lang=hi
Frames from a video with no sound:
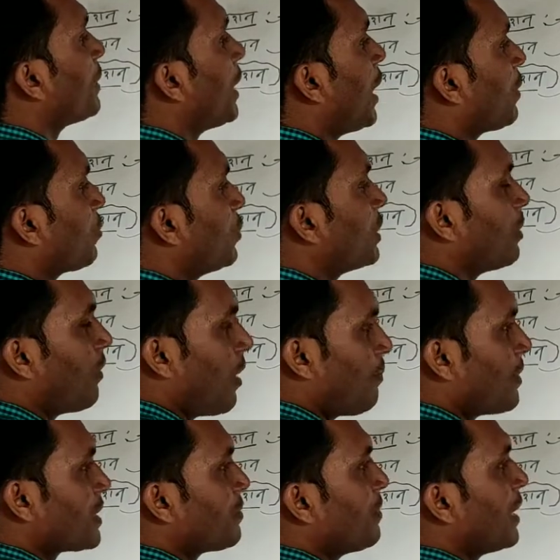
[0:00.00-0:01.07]
पदार्थ को जब
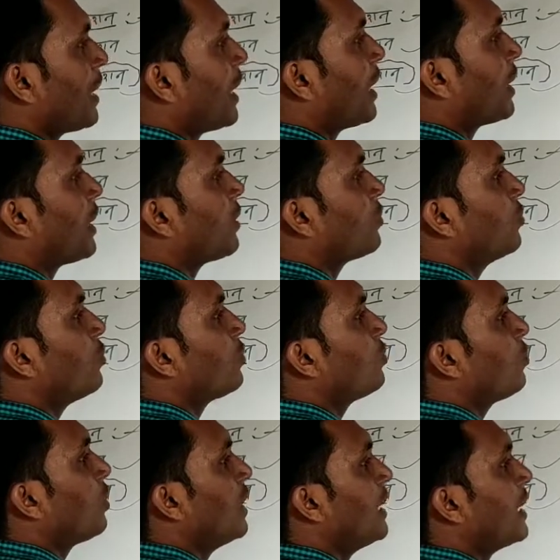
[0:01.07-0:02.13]
आपस में रगड़कर दूर
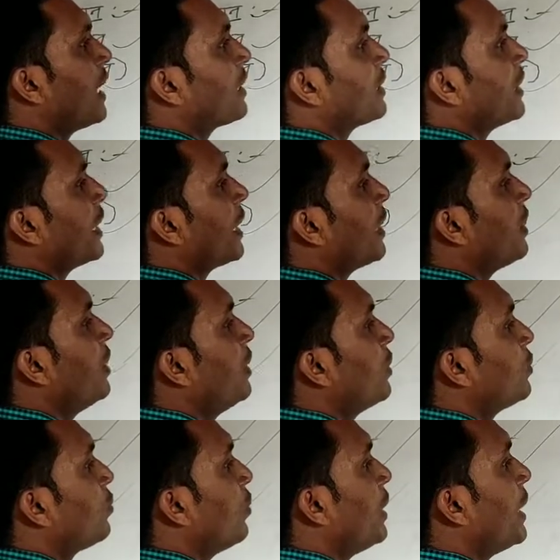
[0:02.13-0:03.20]
दूर ले जाते हैं
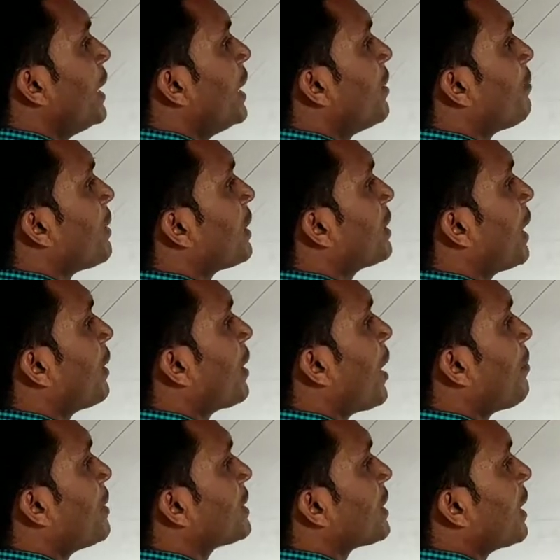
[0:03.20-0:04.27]
तो ए पर धन
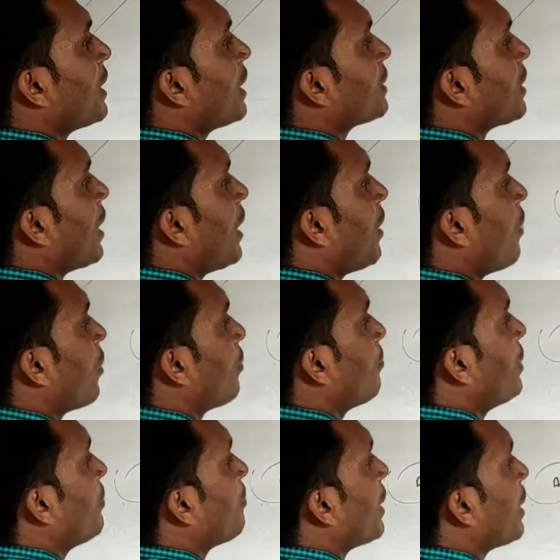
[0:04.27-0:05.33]
आवेश आ जाता है और
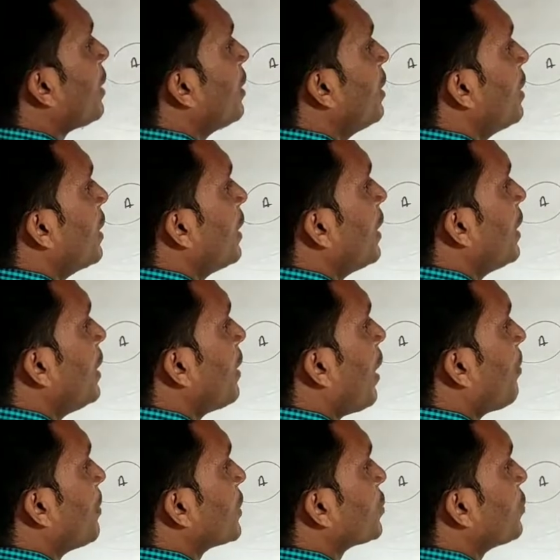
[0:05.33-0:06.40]
बी पर ऋण
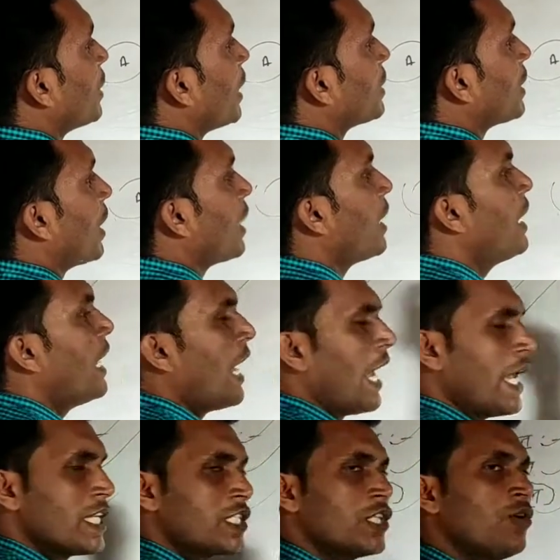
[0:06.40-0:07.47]
आवेश हो जाता
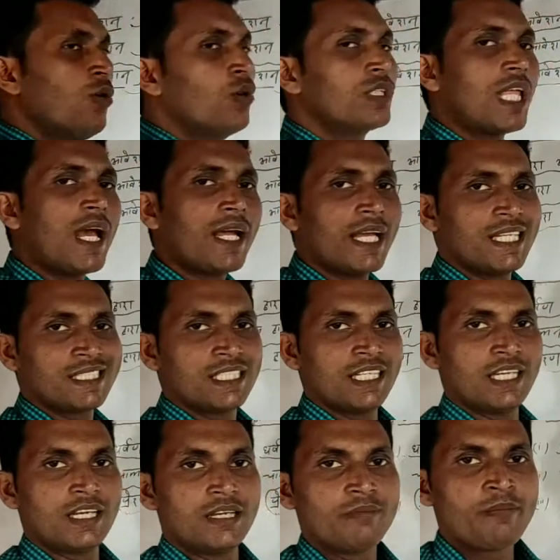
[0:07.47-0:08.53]
है ऐसे होता कैसे
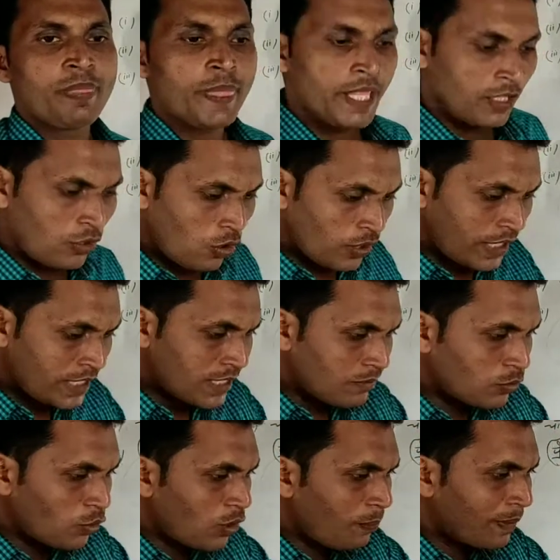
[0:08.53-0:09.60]
है क्योंकि
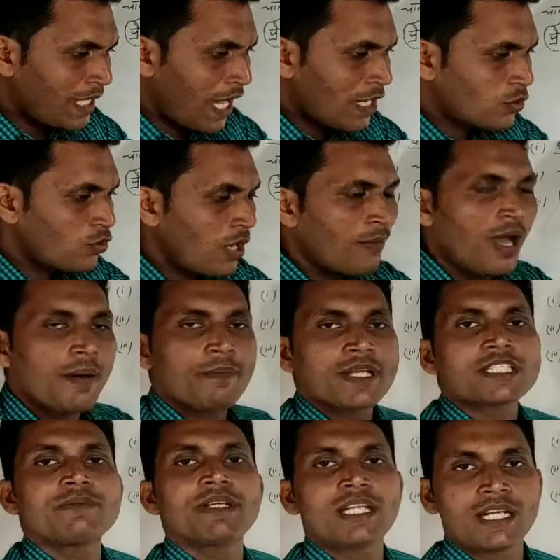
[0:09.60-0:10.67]
जब दो पदार्थ को हम
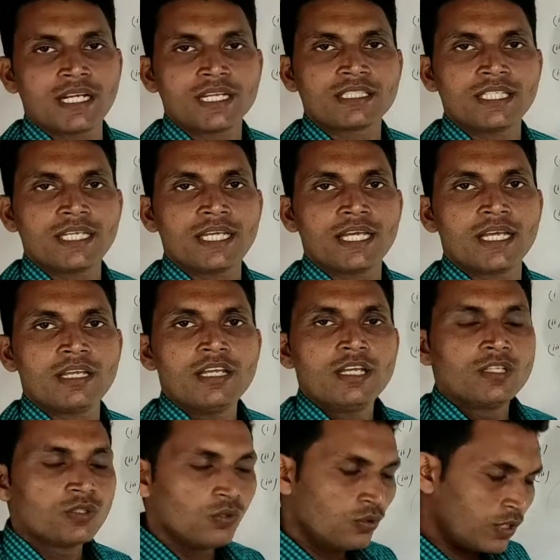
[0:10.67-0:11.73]
आपस में रगड़ते हैं
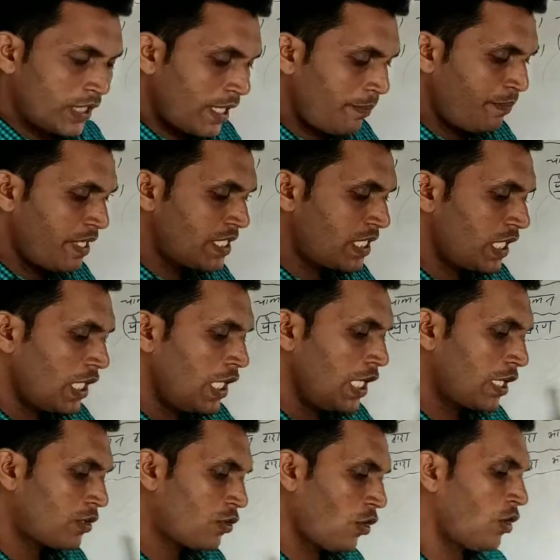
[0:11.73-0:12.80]
तो उनके बीच
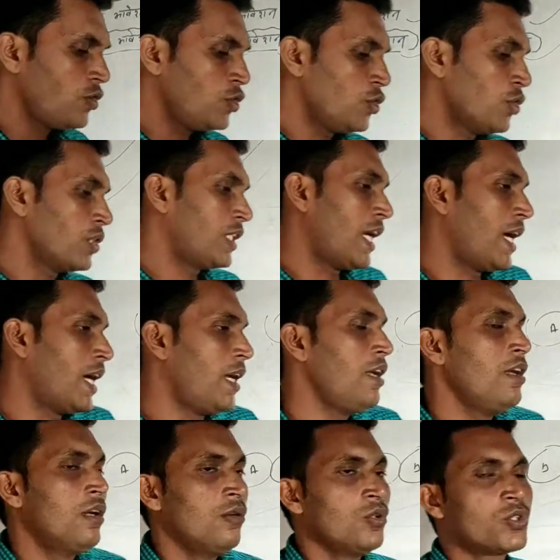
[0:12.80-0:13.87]
इलेक्ट्रॉन जो होता है
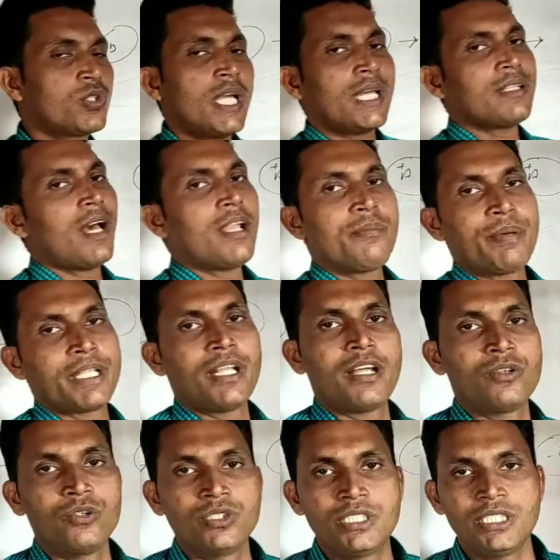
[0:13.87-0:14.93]
उसके आदान
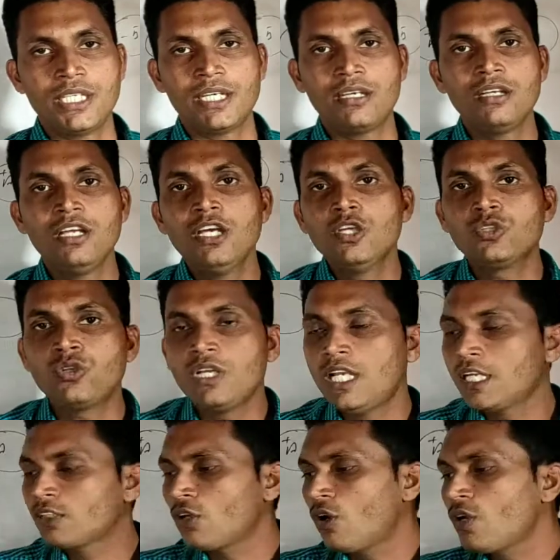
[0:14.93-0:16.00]
प्रदान होती है तो
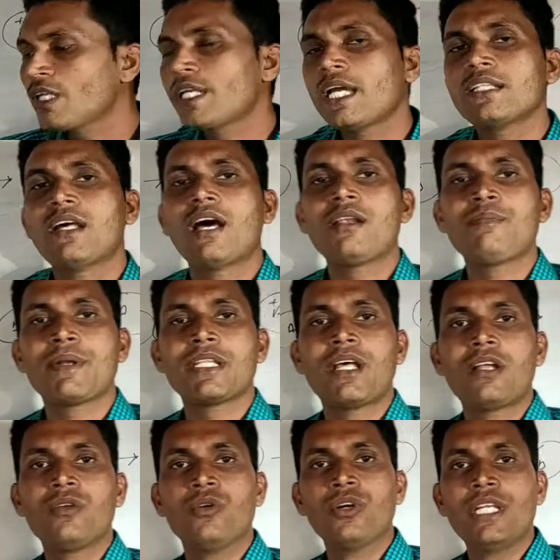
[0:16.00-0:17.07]
इलेक्ट्रॉन के आदान
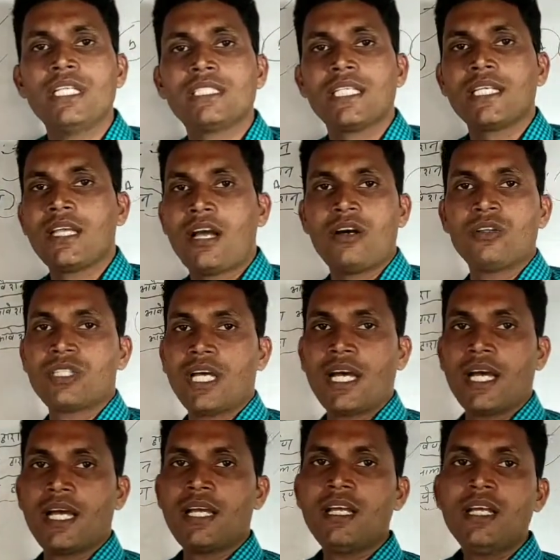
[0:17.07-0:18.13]
प्रदान होने से क्या होता
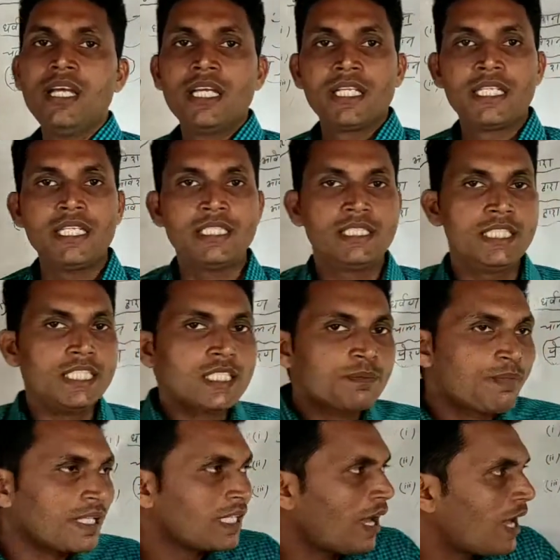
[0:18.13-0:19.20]
है कि जिस
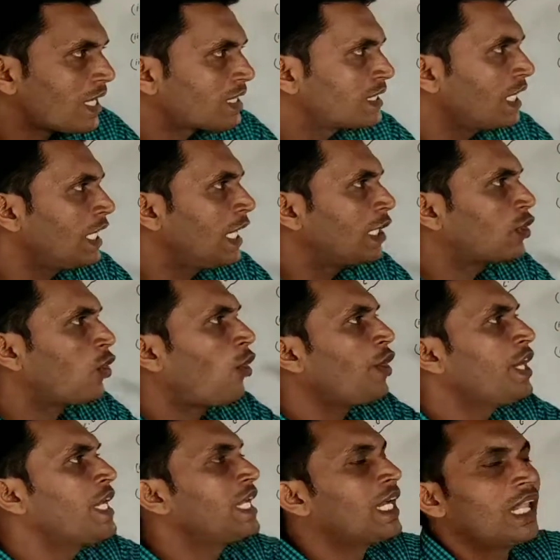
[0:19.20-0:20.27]
पदार्थ से
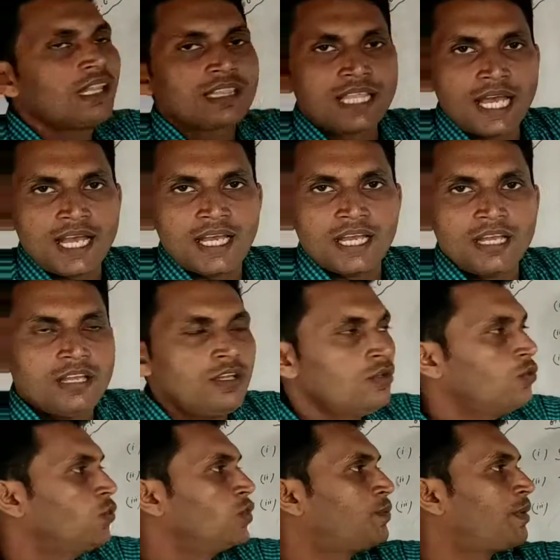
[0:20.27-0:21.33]
इलेक्ट्रॉन निकलता है
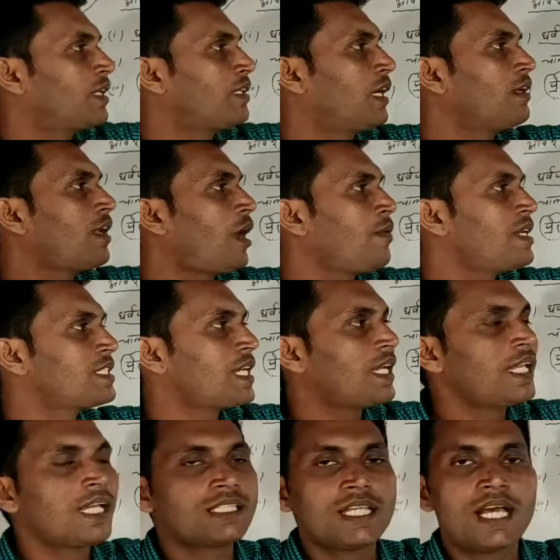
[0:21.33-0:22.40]
उस पर धन आवेश आ
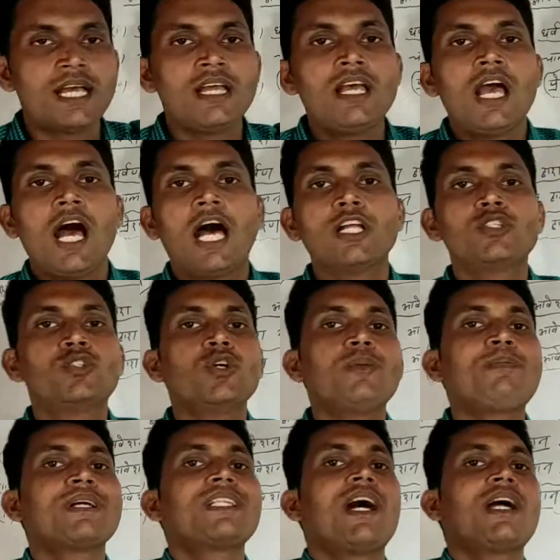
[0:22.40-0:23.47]
जाता है और जो
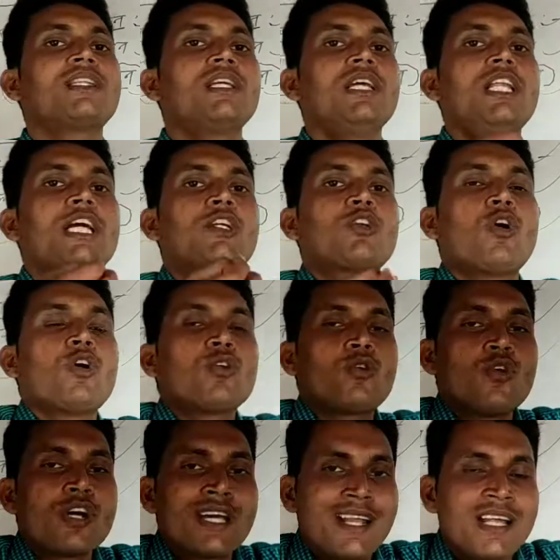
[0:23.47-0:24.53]
पदार्थ इलेक्ट्रॉन
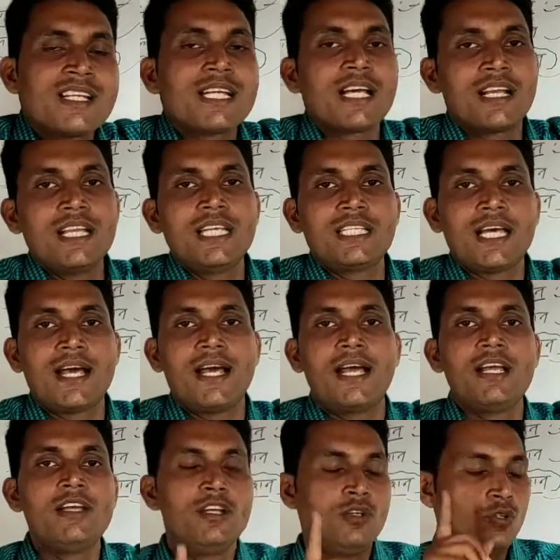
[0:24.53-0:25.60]
को ग्रहण कर लेता है
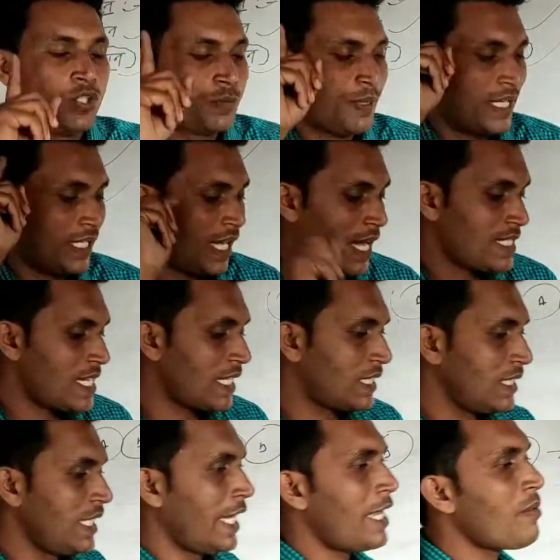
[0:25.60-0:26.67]
उस पर क्या आ
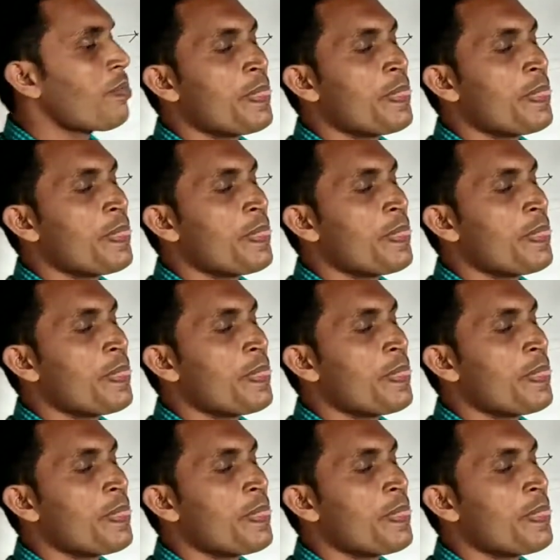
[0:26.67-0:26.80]
जाती है